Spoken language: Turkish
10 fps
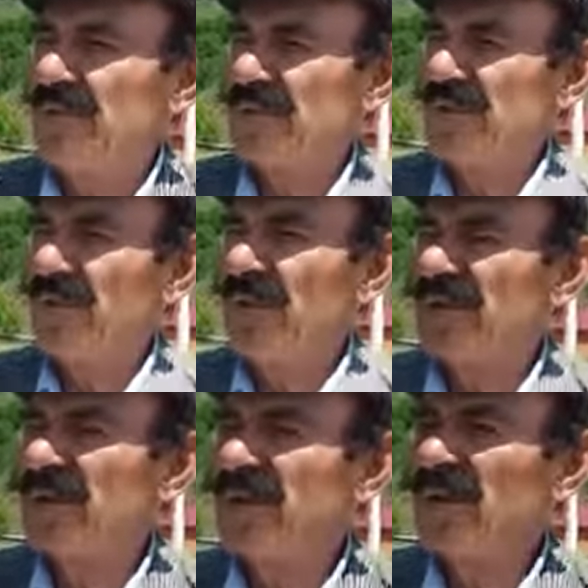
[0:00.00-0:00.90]
Bizde
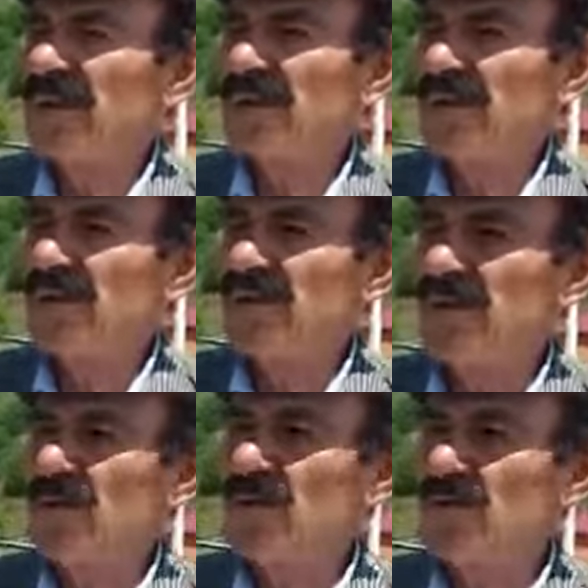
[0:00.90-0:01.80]
milletin karşısında
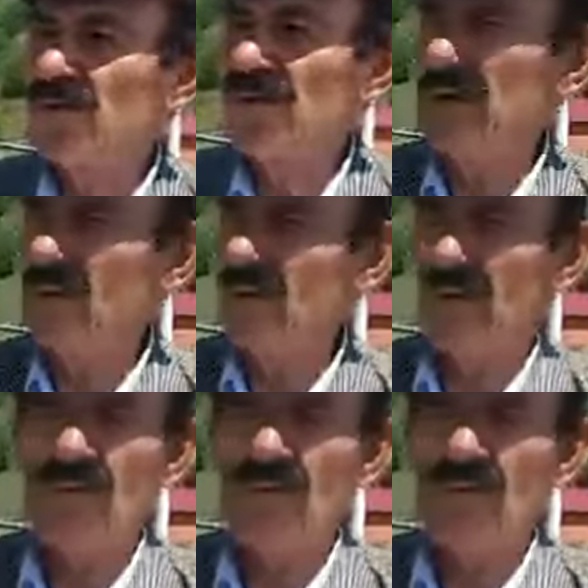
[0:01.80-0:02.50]
gözünden okla